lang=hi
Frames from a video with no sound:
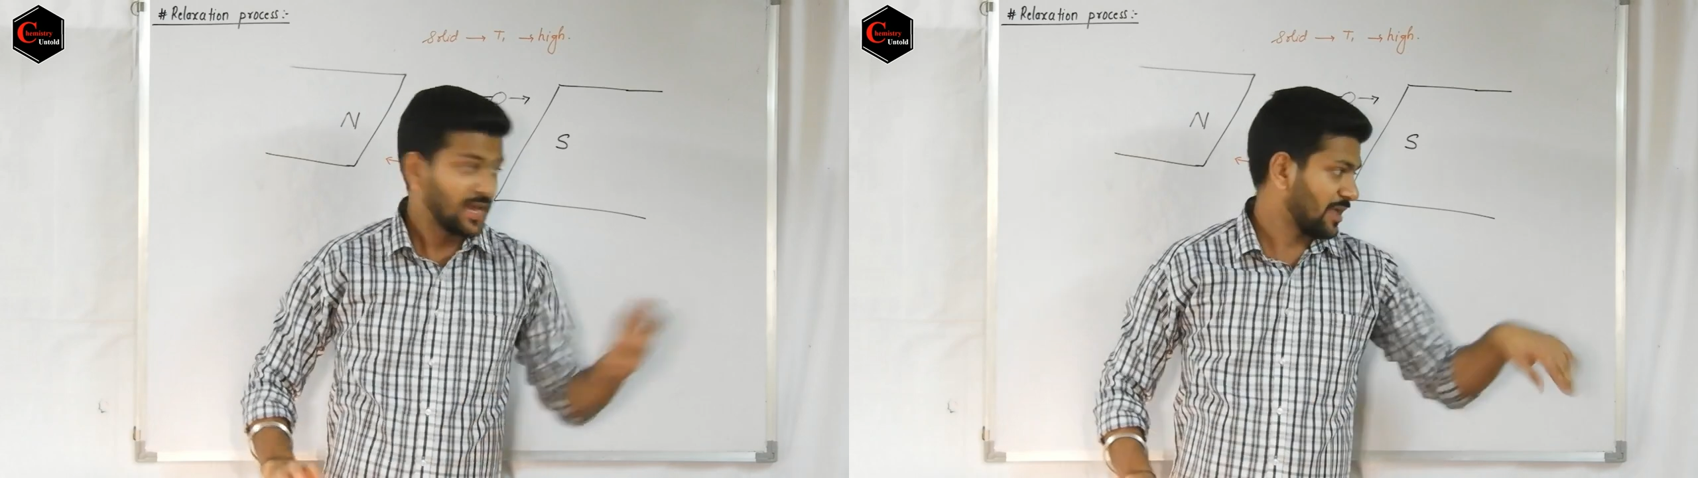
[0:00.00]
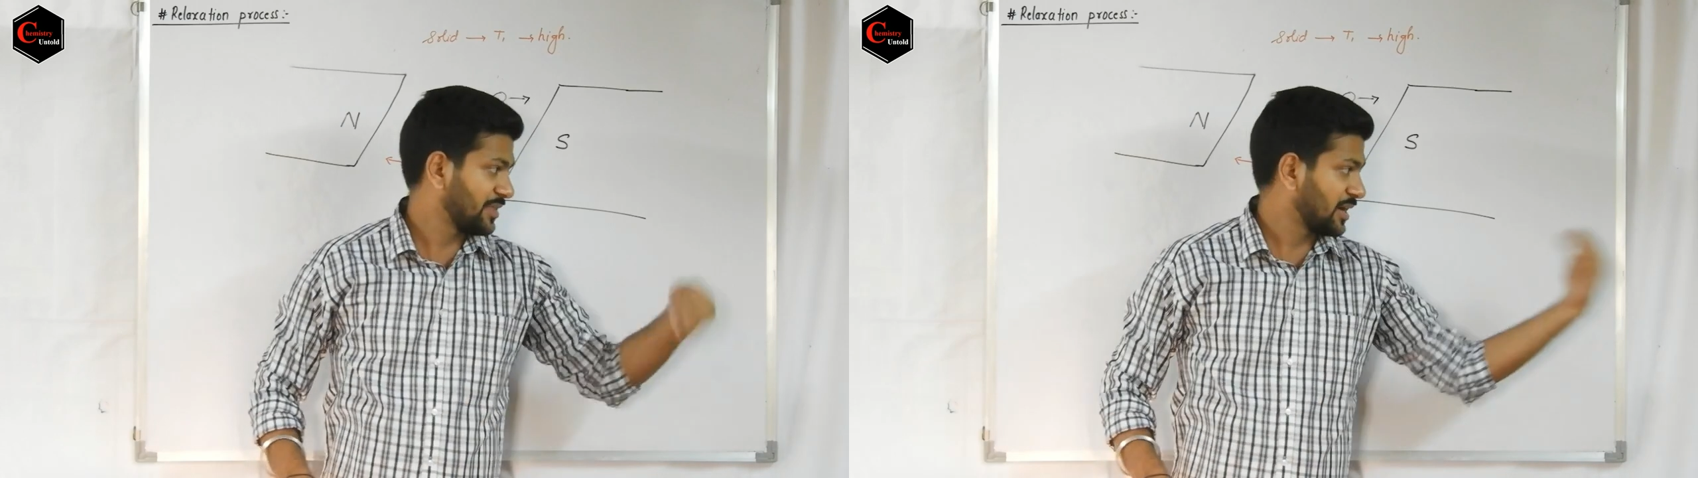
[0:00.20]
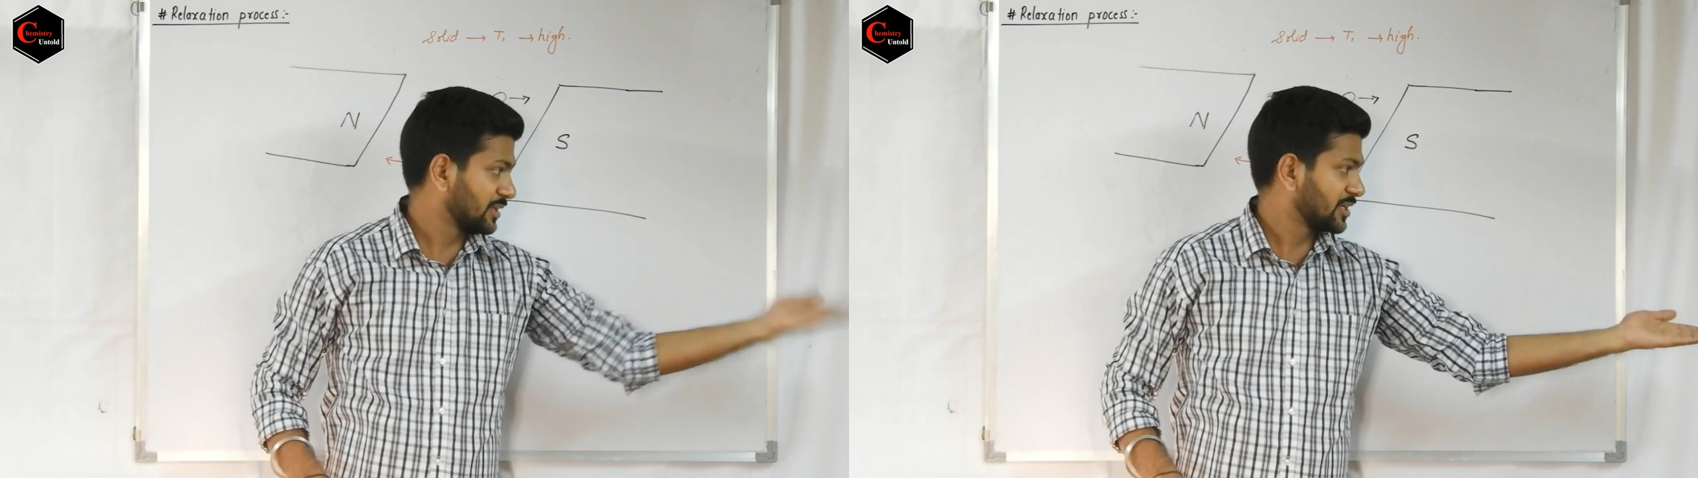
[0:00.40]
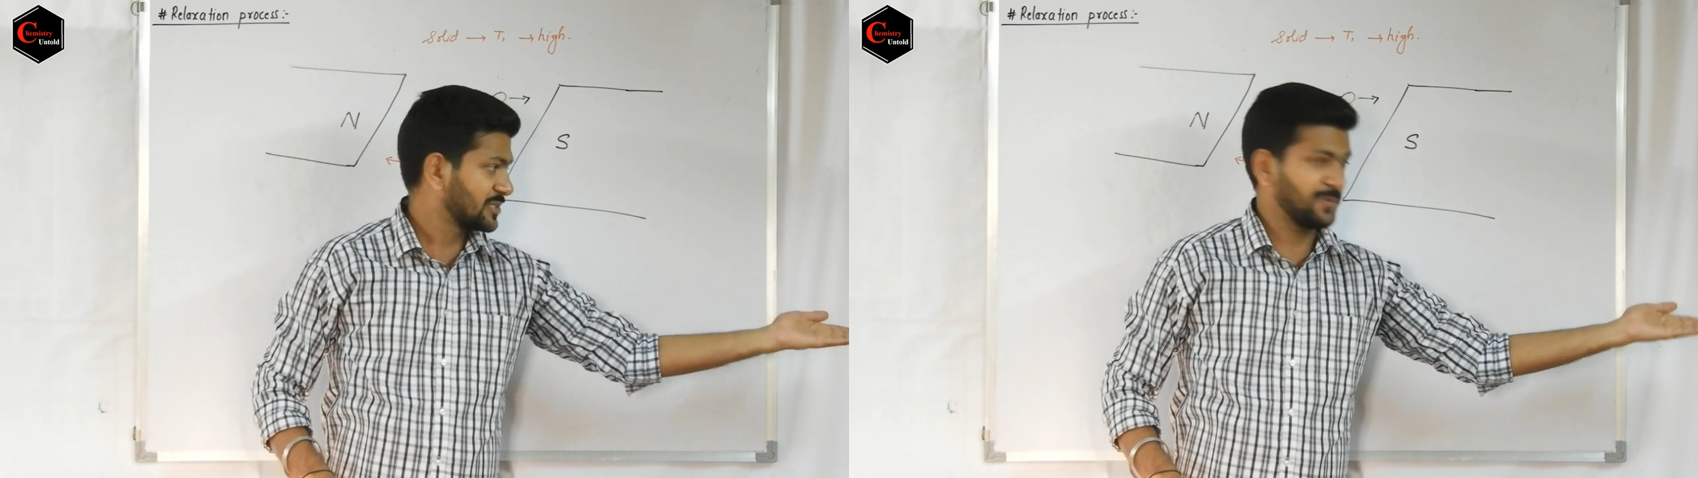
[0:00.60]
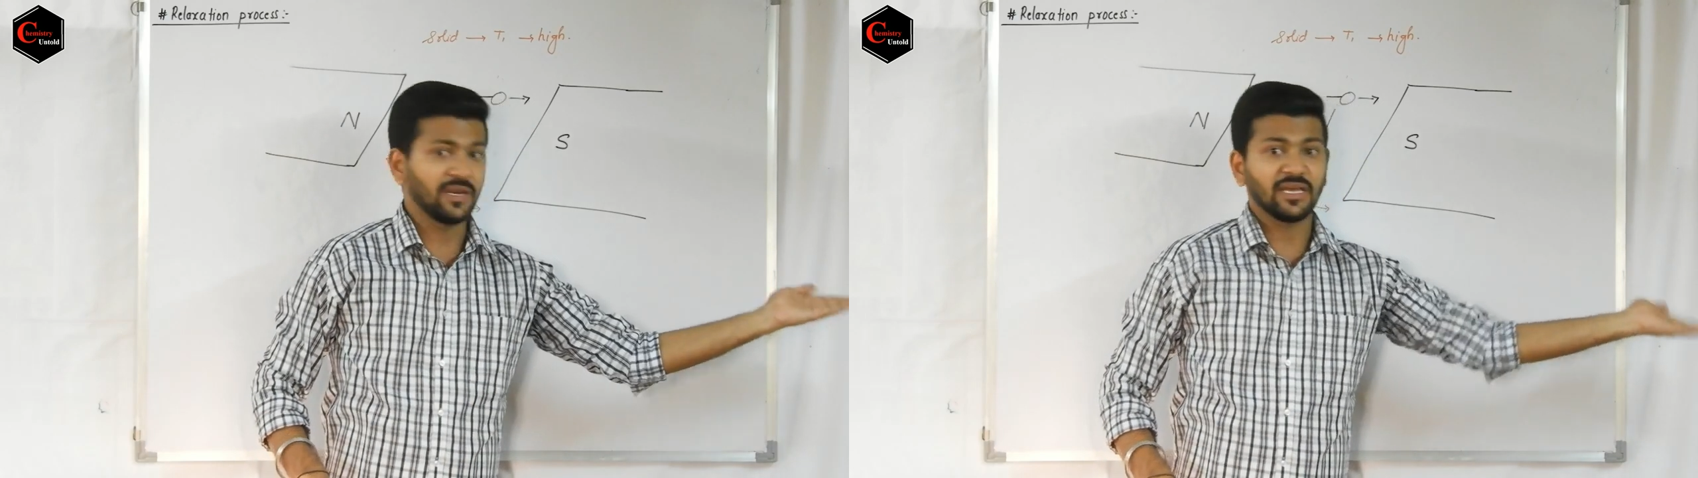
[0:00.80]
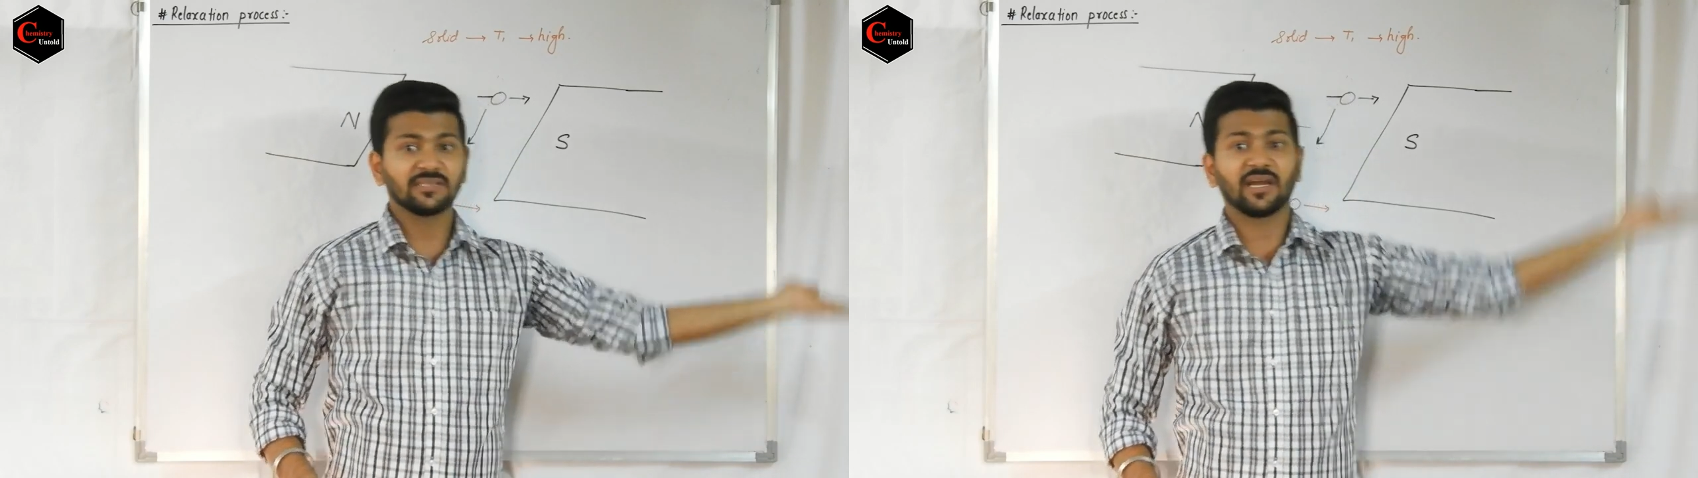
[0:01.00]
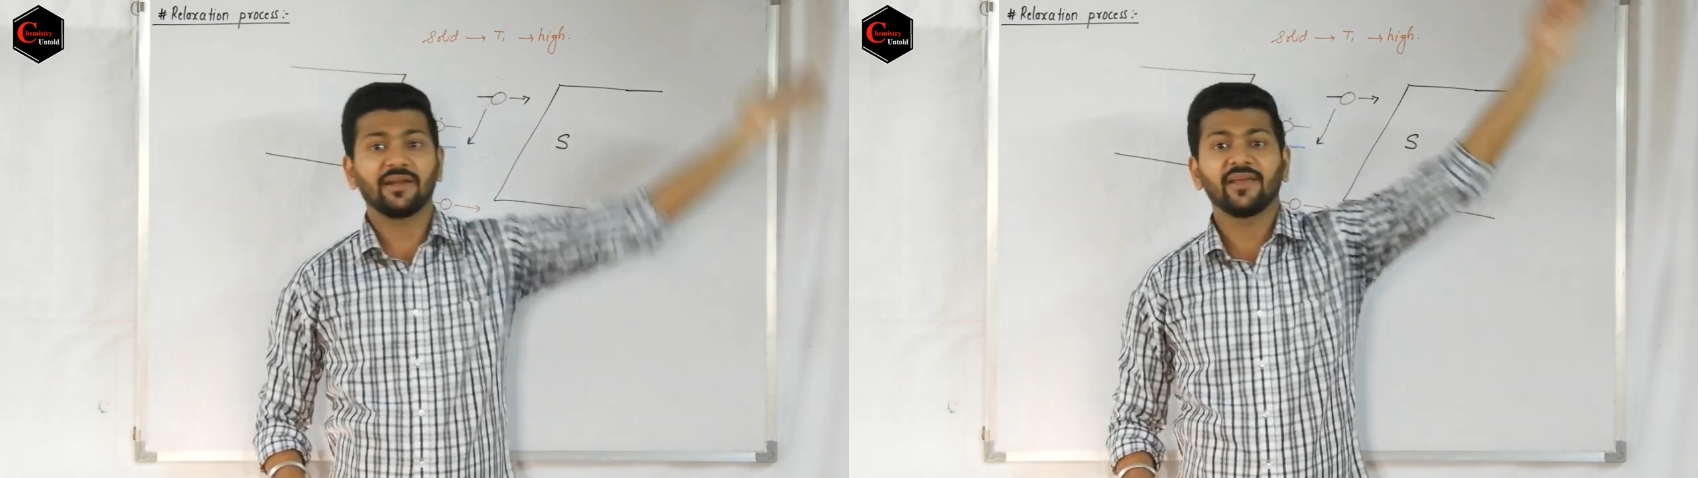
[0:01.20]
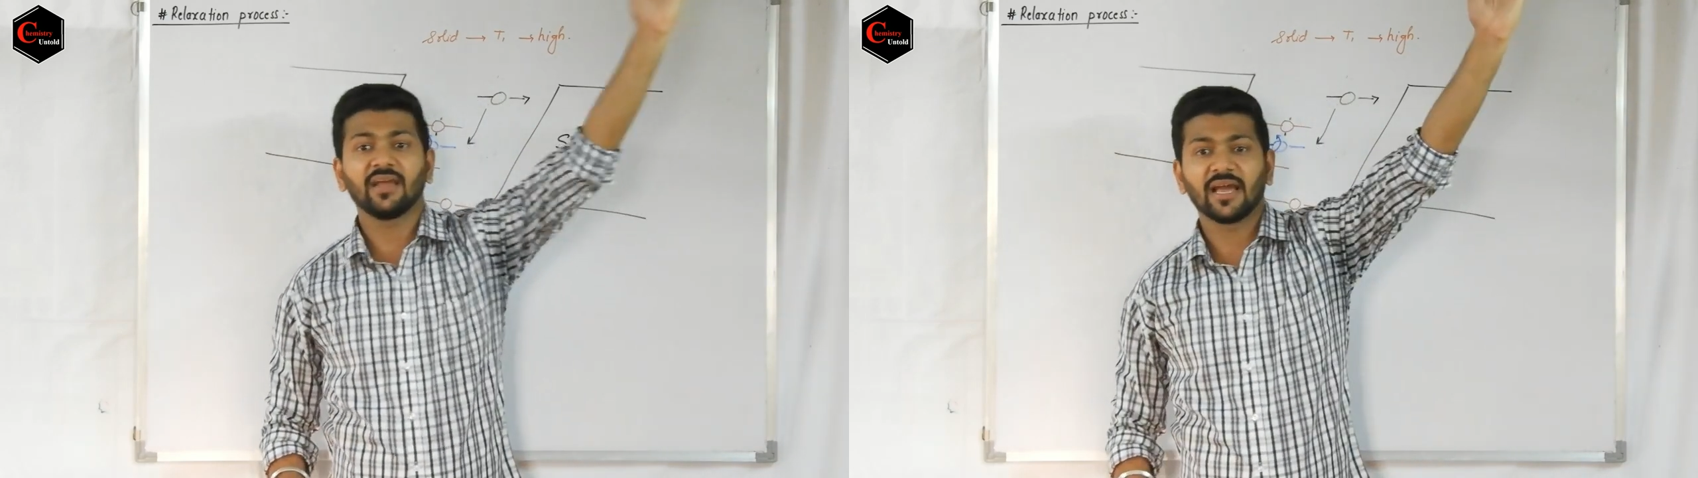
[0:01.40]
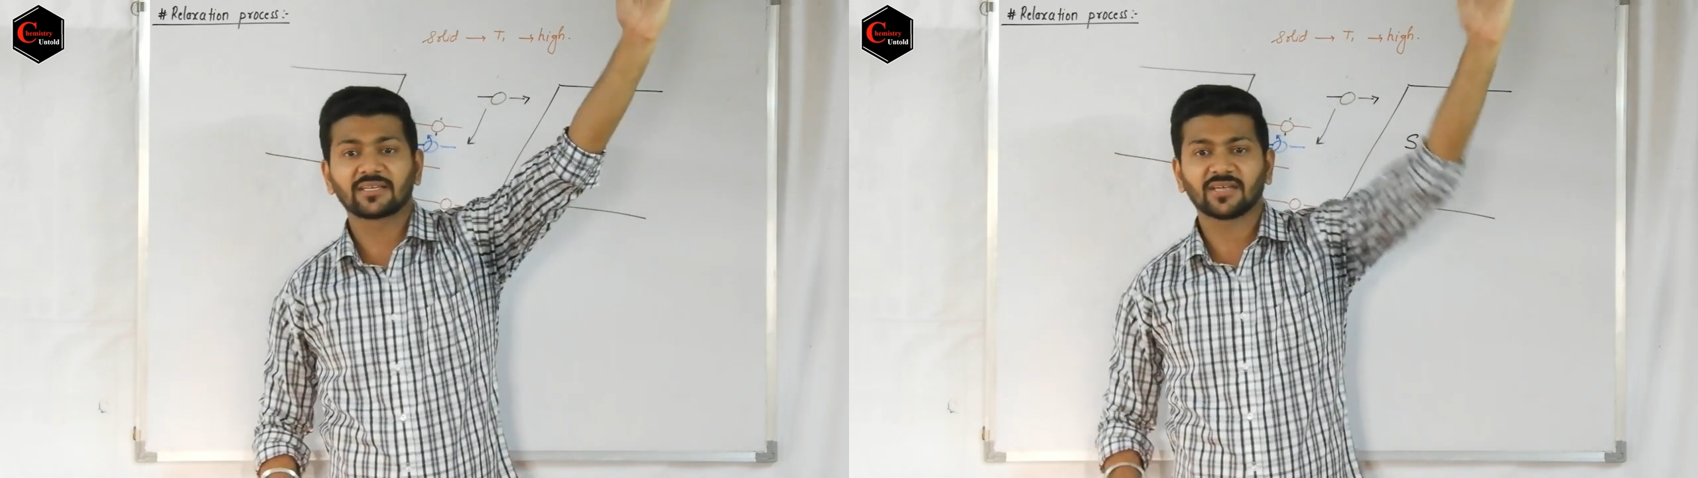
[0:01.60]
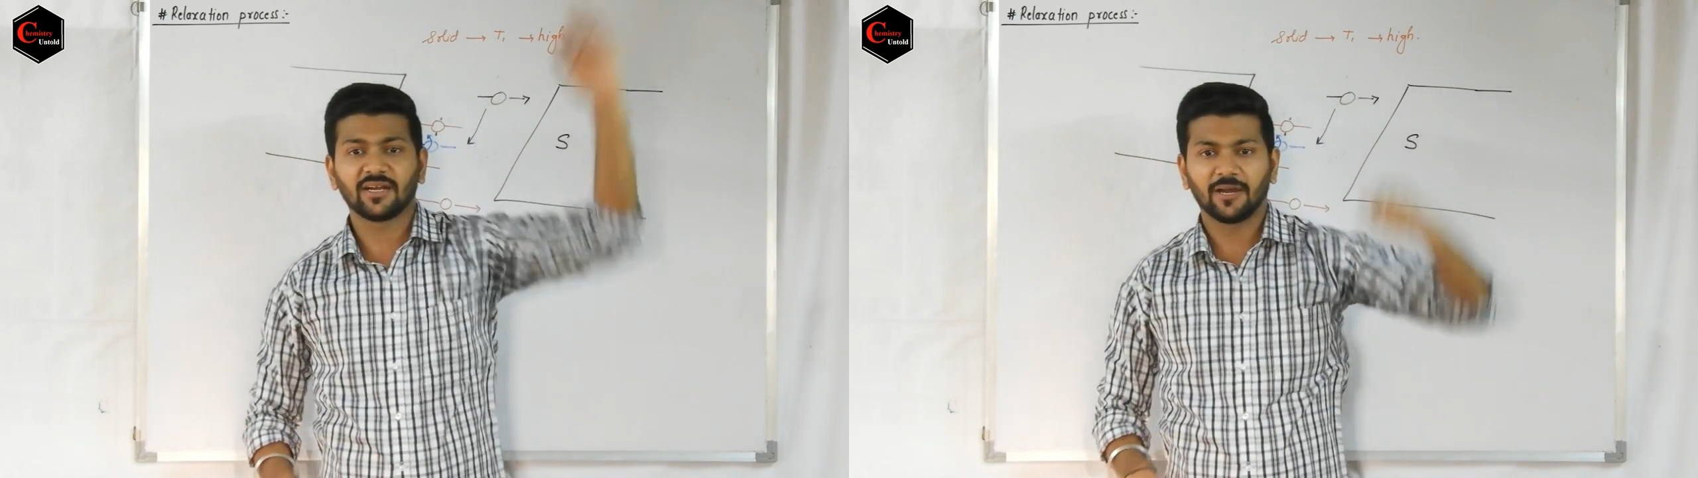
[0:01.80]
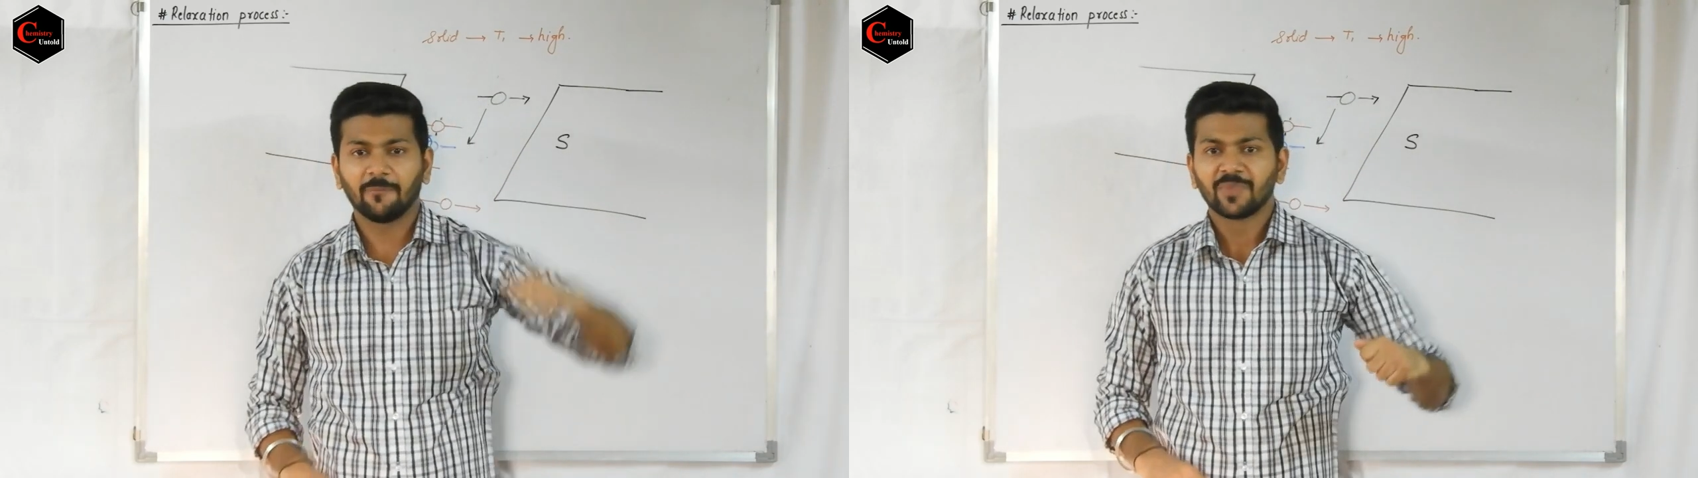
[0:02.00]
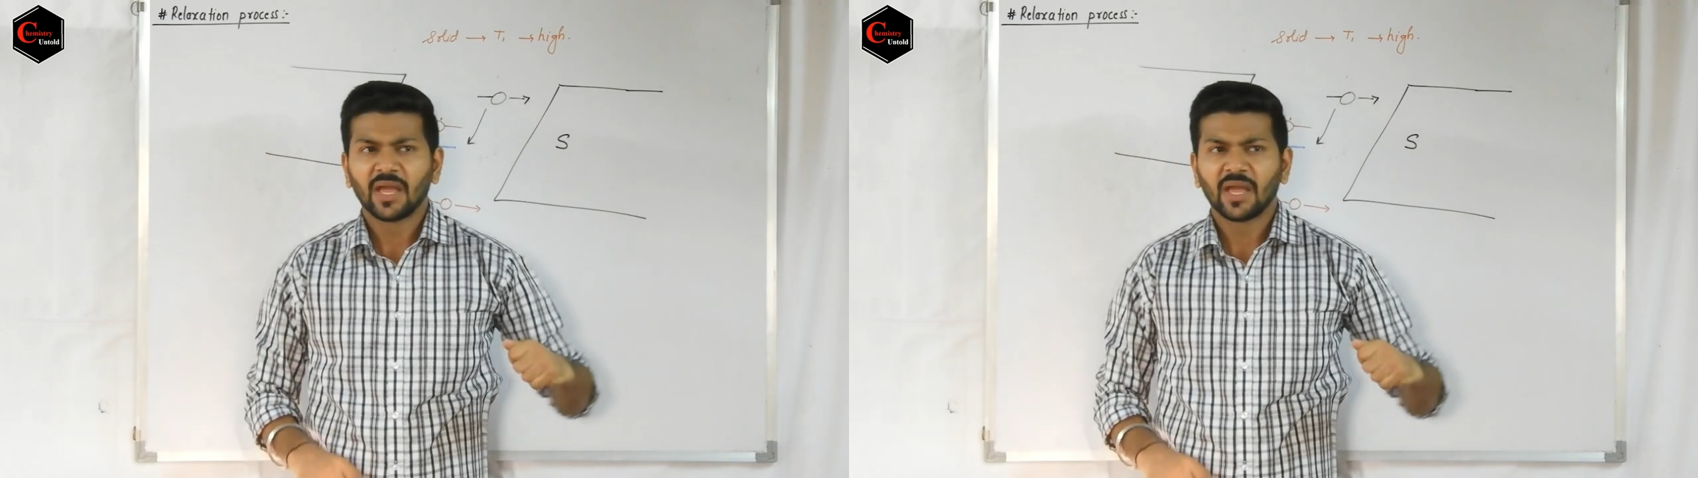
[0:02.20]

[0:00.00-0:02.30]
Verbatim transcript: एंड दी अदर स्पिन इज गेटिंग एक्साइटेड